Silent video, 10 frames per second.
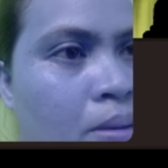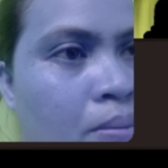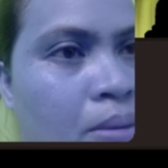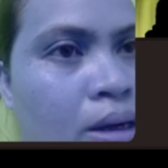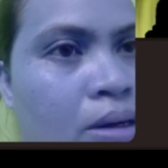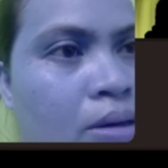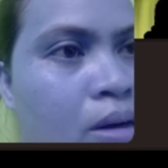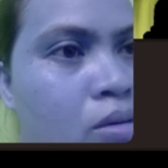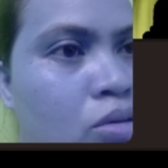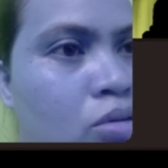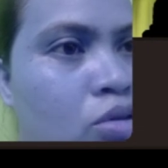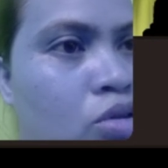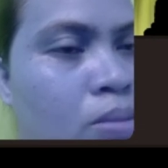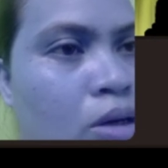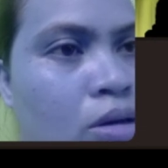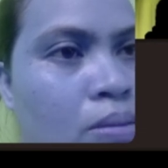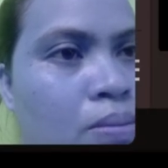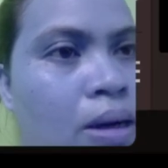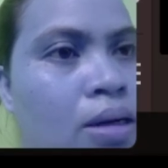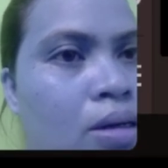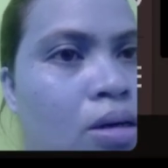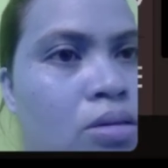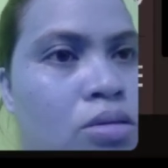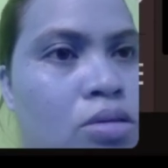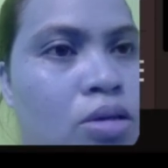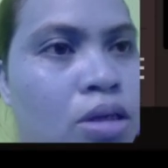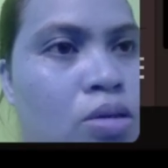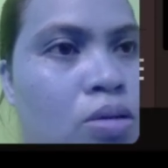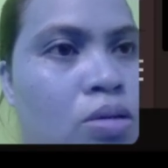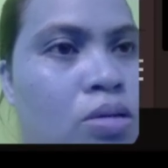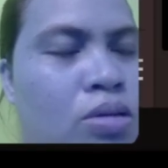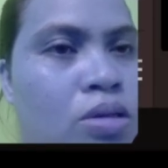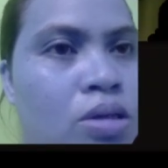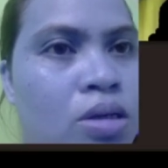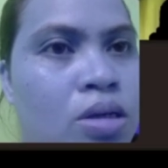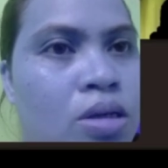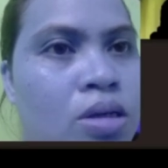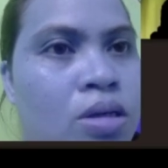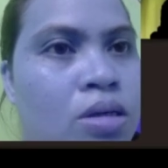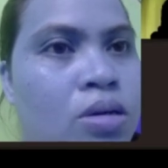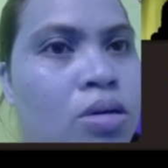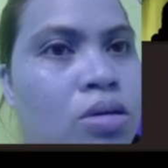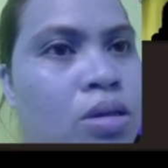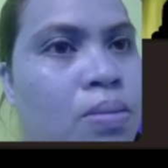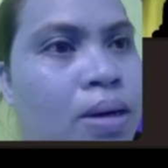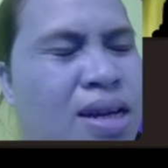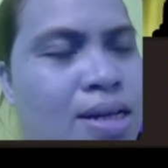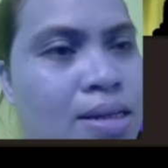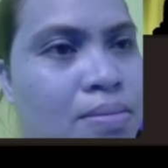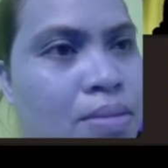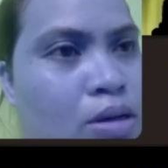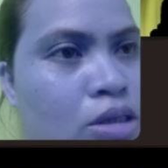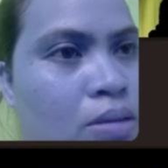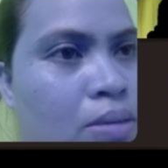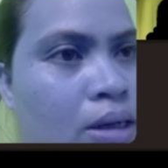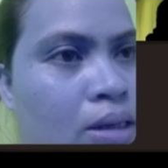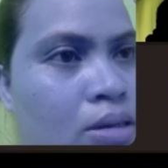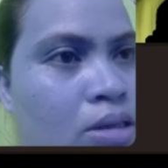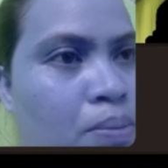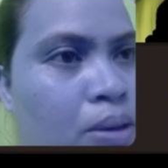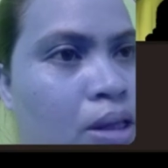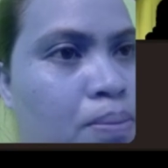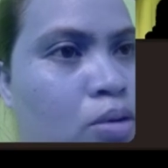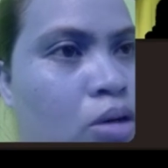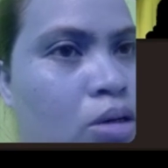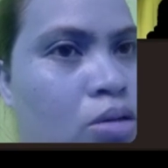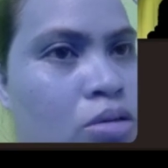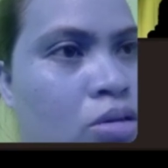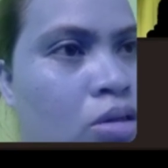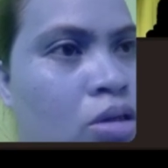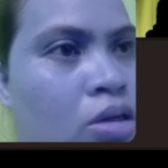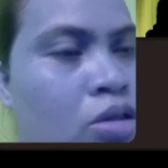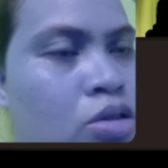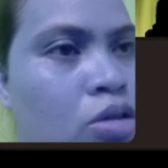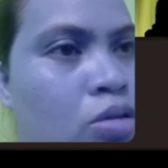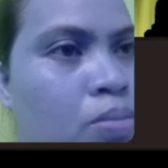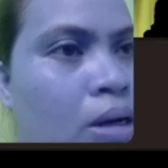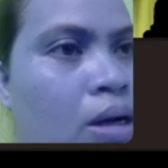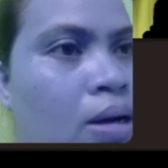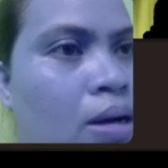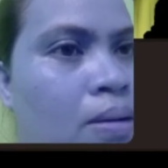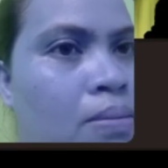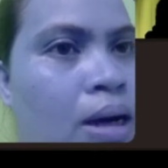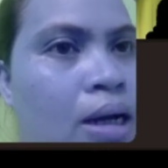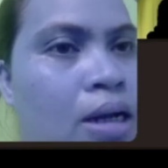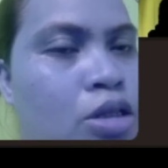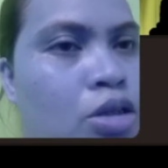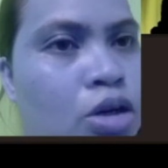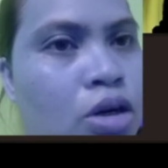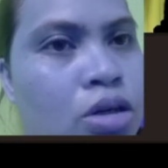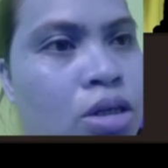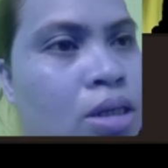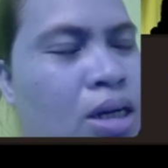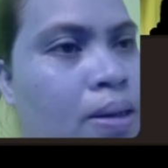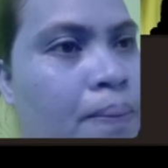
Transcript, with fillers: background. So, gusto ko magkaroon ng background. So, ito. O, oh, ba diba? Meron siyang background. Depende po kung ano. So, para ma-highlight yung color niya,